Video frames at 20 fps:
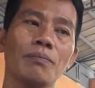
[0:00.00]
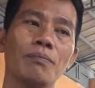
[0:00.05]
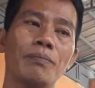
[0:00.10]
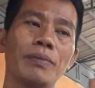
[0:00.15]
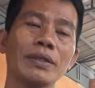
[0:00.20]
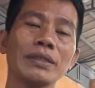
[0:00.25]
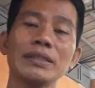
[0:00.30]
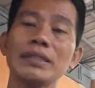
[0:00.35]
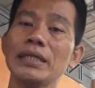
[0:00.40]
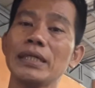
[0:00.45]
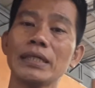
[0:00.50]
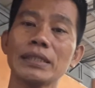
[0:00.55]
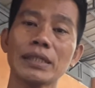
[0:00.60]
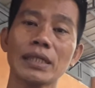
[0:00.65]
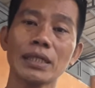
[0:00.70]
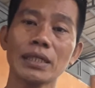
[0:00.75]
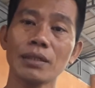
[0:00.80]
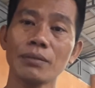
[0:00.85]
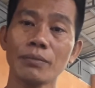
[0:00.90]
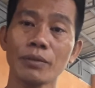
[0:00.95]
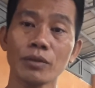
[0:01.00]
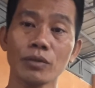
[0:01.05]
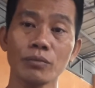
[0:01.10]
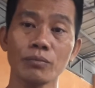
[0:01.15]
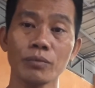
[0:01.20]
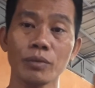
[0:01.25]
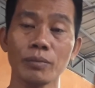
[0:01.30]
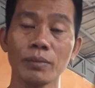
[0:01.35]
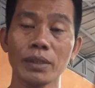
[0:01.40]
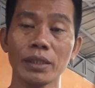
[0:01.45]
pag hindi ka talaga
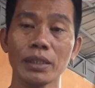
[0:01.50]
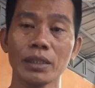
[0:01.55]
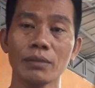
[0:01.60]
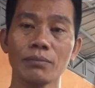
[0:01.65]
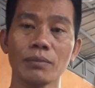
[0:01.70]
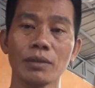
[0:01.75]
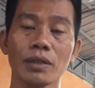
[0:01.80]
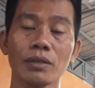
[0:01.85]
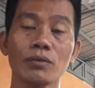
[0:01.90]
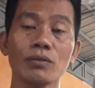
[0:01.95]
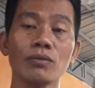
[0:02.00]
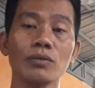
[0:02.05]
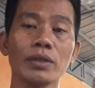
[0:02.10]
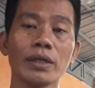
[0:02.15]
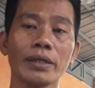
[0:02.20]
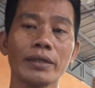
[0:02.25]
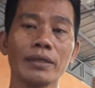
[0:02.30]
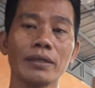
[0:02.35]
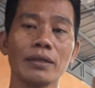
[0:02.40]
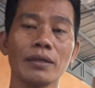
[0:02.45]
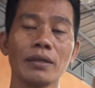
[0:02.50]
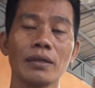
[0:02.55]
marunong bumili ng mga gulay